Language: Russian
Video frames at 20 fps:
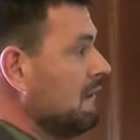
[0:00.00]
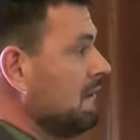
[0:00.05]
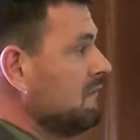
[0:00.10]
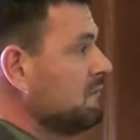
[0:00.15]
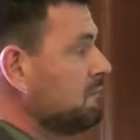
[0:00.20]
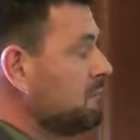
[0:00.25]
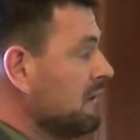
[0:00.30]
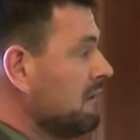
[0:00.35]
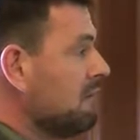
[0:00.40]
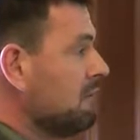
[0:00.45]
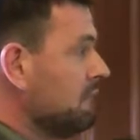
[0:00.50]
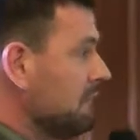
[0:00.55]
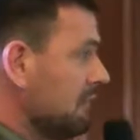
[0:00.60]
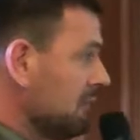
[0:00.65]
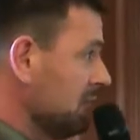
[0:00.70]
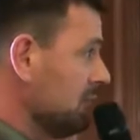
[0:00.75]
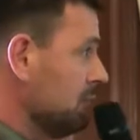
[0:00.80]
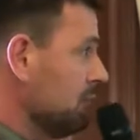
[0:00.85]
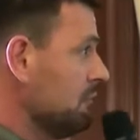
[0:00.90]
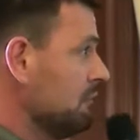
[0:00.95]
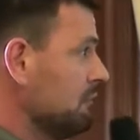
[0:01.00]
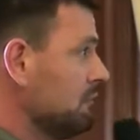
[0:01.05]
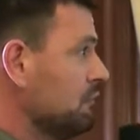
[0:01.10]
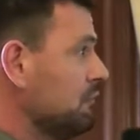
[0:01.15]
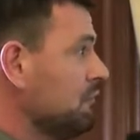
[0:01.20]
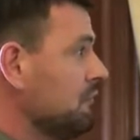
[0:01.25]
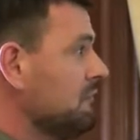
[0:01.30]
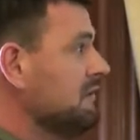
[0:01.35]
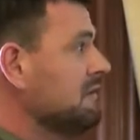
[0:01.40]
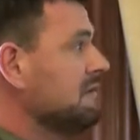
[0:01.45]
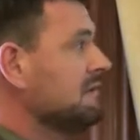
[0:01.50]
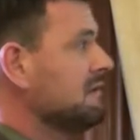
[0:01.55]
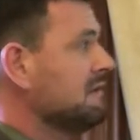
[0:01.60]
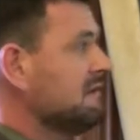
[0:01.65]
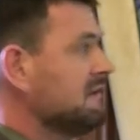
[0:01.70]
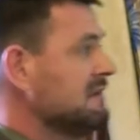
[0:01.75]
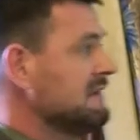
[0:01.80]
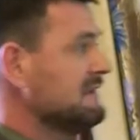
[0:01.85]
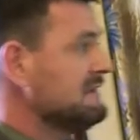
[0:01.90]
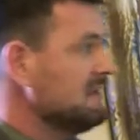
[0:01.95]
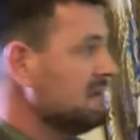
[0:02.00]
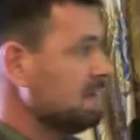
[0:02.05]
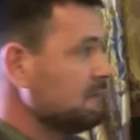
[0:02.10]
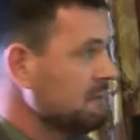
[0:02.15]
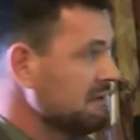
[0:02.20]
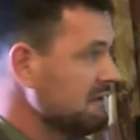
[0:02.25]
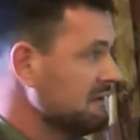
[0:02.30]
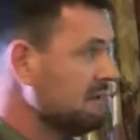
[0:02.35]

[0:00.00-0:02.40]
В правом верхнем углу вы увидите те самые